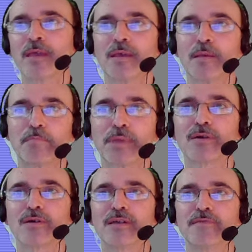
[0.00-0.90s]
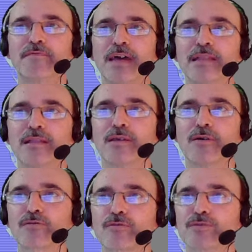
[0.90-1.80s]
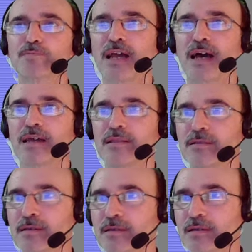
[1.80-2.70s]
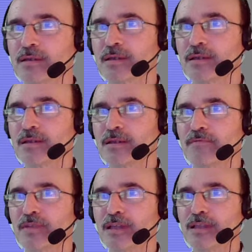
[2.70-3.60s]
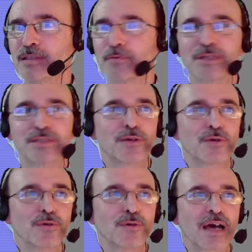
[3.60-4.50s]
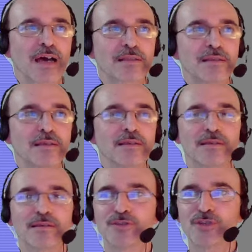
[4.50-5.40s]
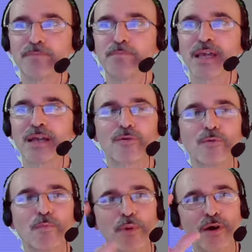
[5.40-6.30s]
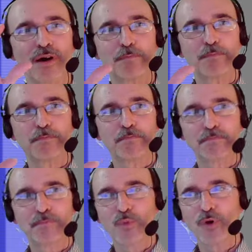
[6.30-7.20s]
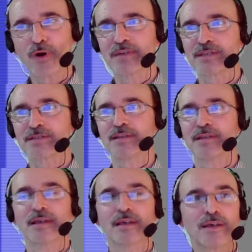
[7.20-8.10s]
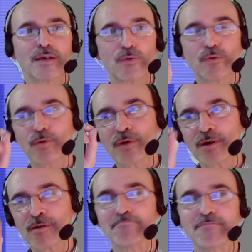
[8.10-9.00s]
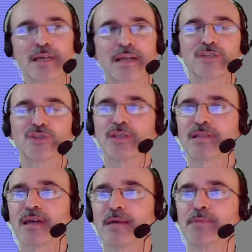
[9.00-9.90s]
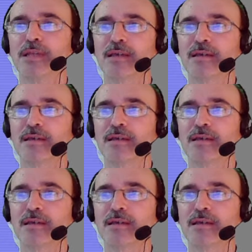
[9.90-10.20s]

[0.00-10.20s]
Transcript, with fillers: però in effetti 8 sprite, vedete questi colorati, eh, ci impiegano un po' a muoversi. Uno era accettabile,